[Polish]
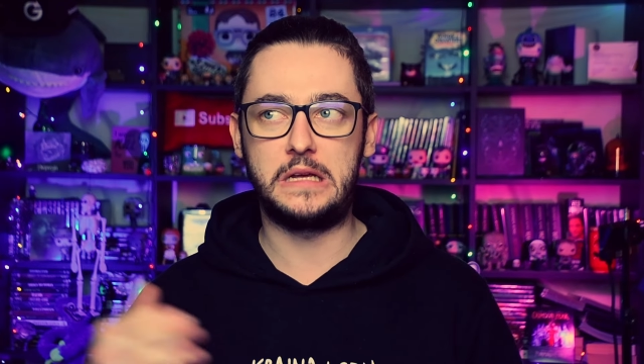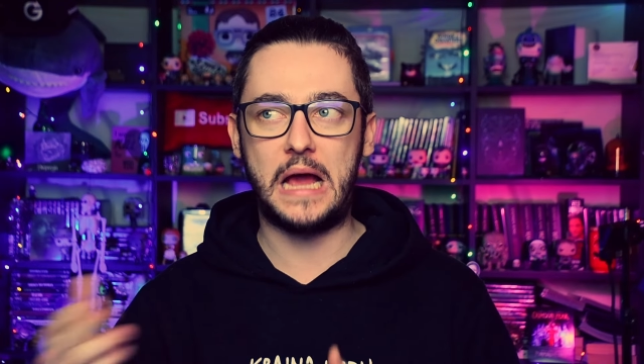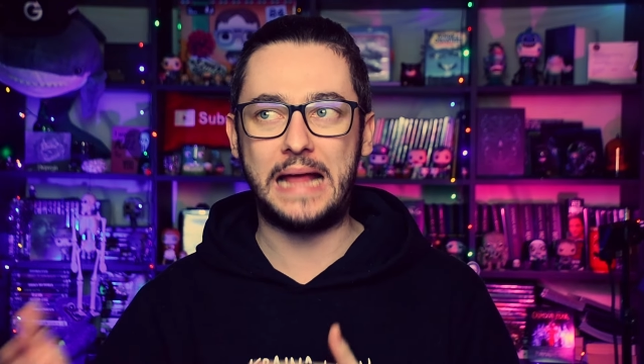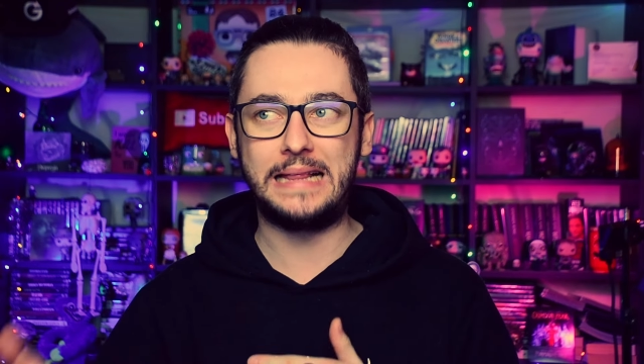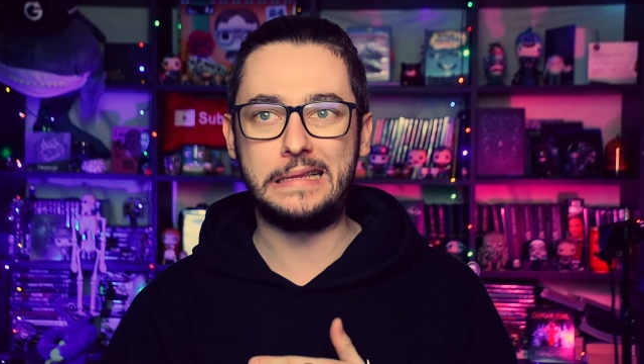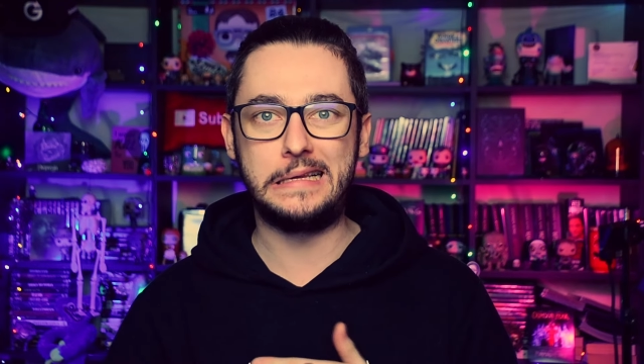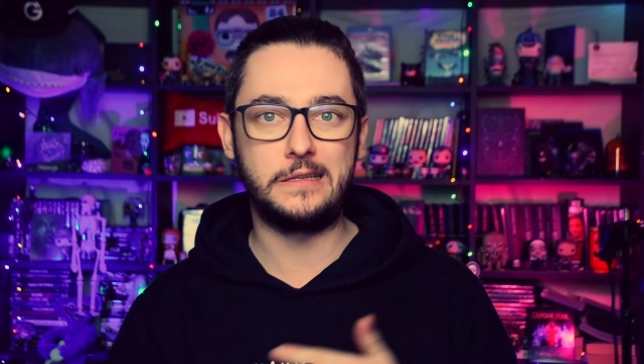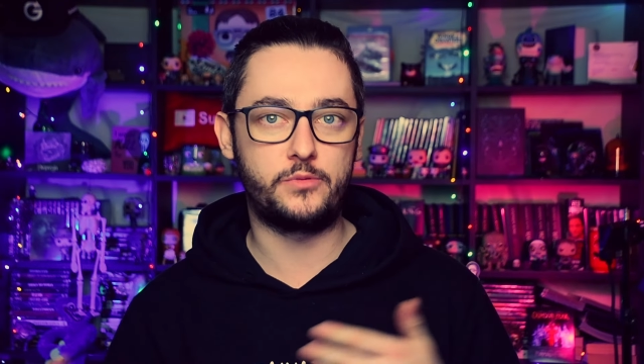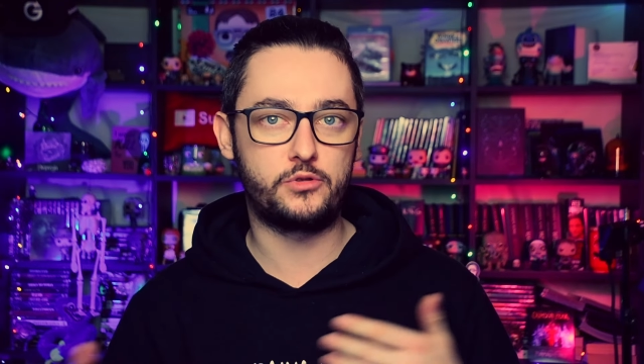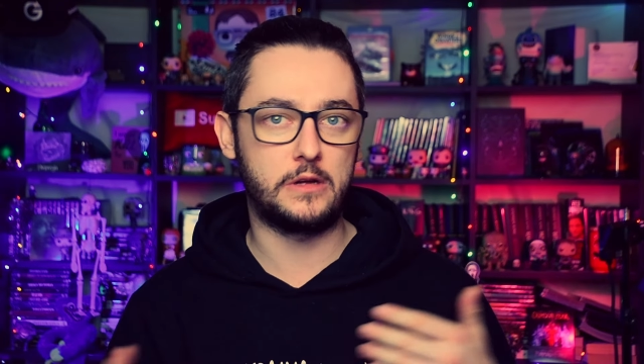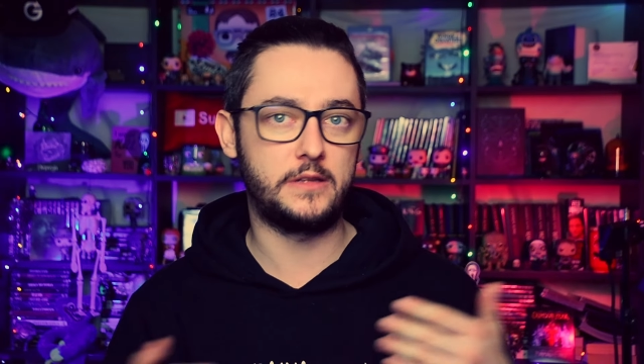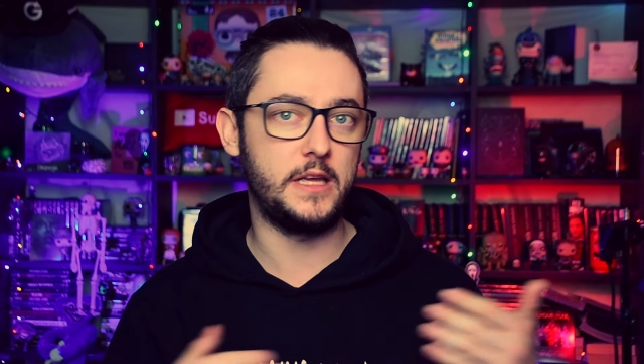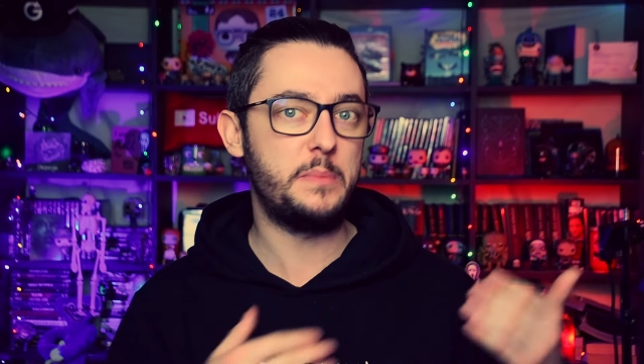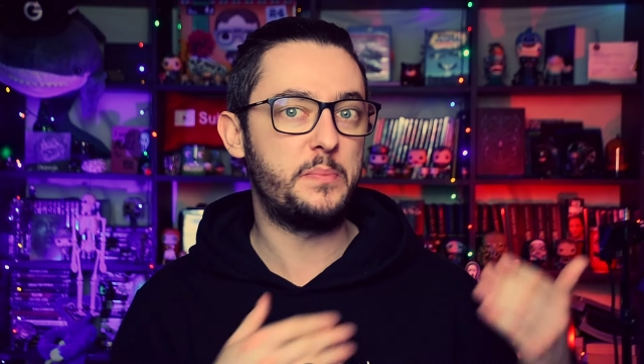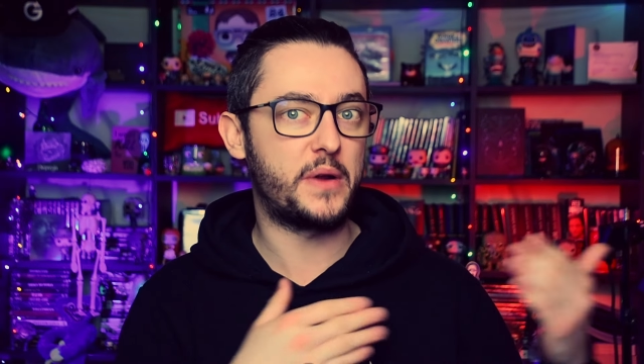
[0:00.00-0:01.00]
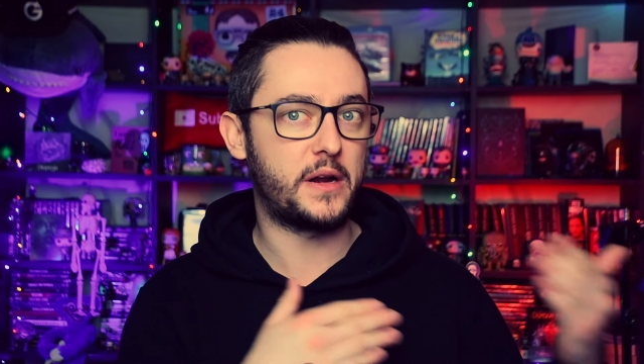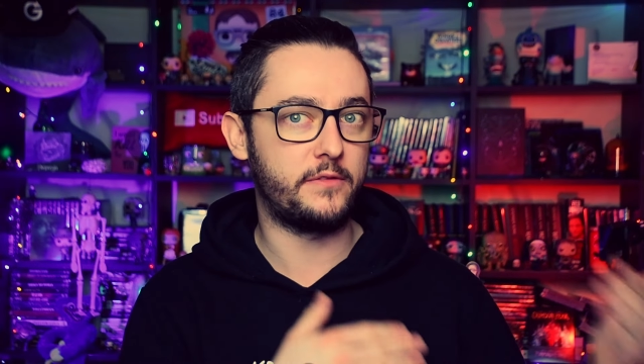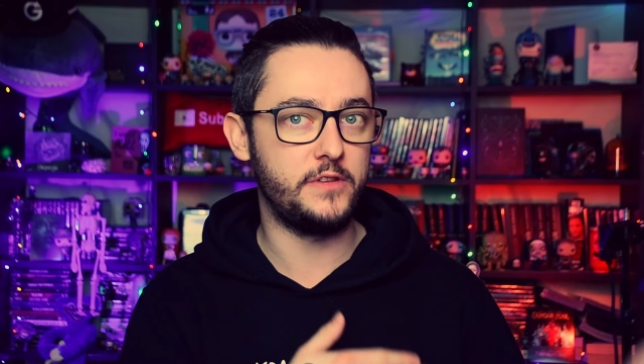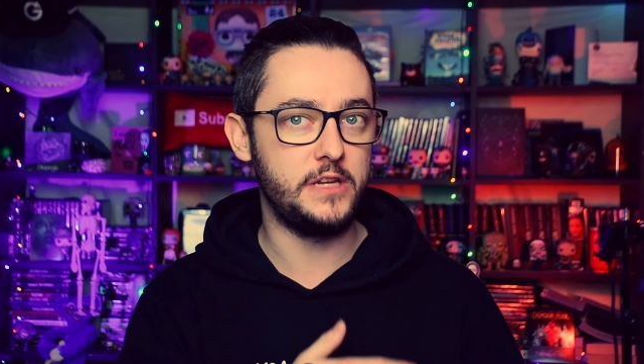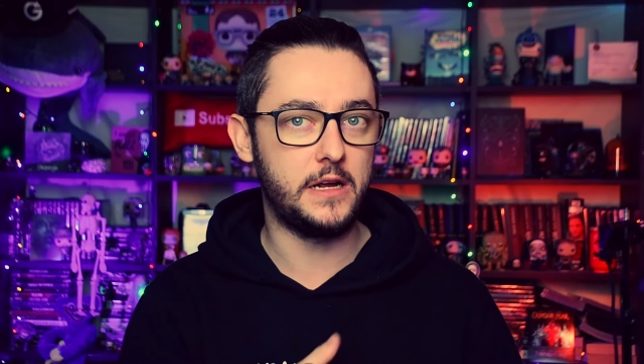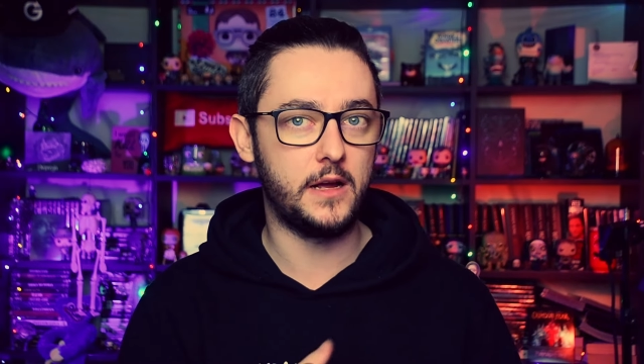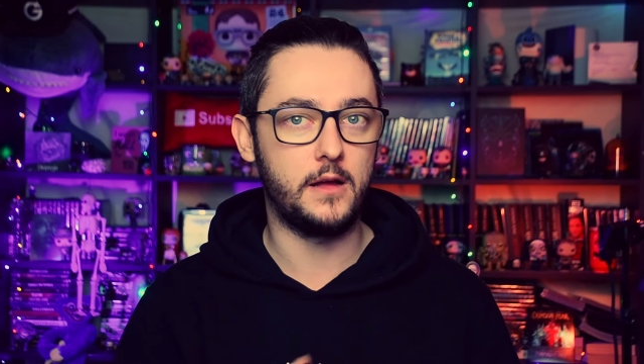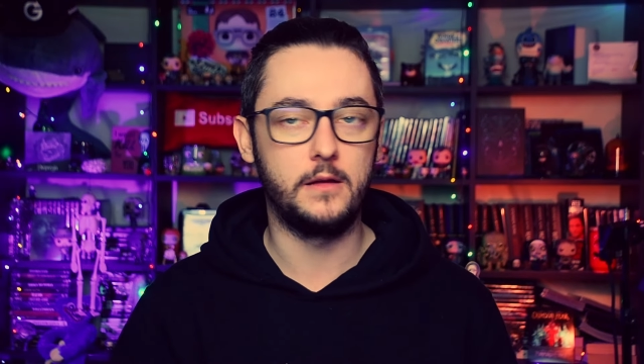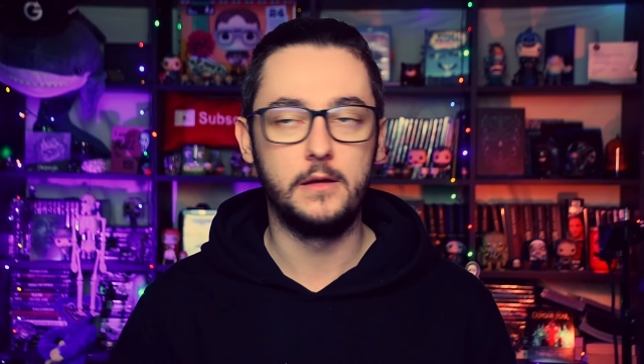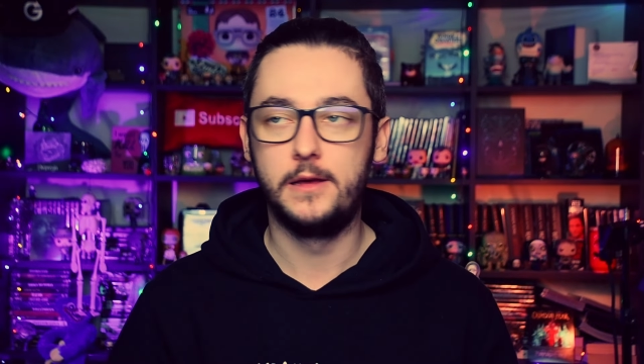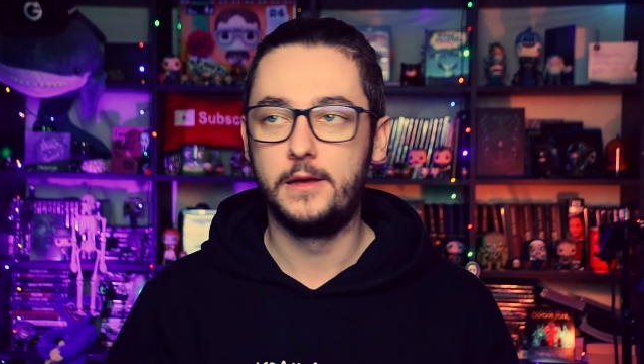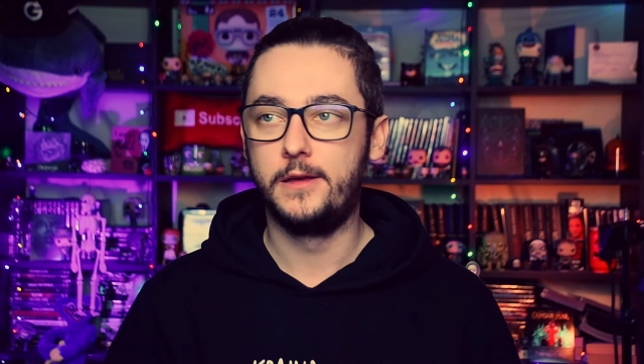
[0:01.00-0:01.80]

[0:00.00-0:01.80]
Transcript: Anny i na przykład jej prawnika,